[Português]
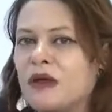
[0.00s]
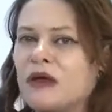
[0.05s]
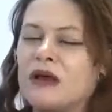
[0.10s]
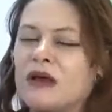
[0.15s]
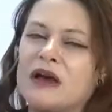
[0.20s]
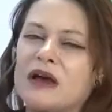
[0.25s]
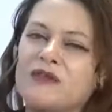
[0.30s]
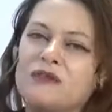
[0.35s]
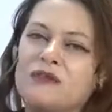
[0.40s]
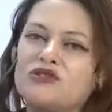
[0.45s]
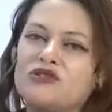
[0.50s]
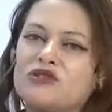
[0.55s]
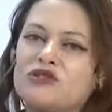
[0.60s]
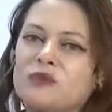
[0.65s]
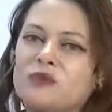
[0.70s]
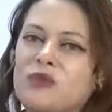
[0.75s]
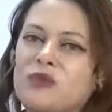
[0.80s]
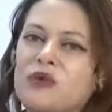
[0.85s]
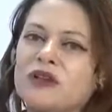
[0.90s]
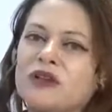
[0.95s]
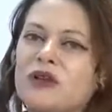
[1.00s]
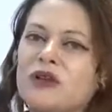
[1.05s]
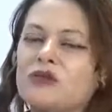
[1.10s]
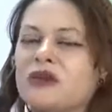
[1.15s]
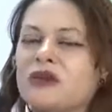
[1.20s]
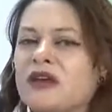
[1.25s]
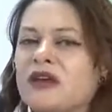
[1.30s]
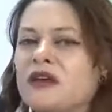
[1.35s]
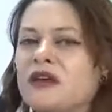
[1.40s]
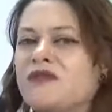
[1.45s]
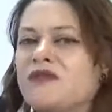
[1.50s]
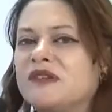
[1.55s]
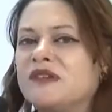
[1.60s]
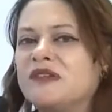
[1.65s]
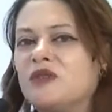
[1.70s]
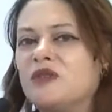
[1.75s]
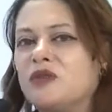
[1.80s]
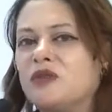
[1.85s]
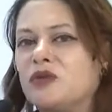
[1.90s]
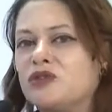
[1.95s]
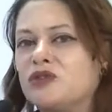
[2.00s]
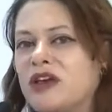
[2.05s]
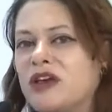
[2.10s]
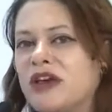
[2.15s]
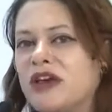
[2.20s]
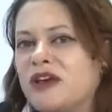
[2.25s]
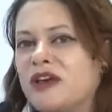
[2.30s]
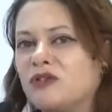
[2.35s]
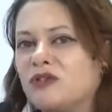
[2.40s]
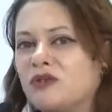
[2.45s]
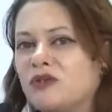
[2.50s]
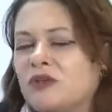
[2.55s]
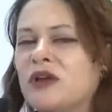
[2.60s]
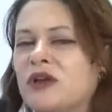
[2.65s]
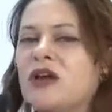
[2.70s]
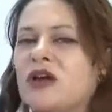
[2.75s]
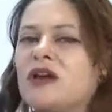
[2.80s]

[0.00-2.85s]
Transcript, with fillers: Ah, vamos supor que eu queira fazer um projeto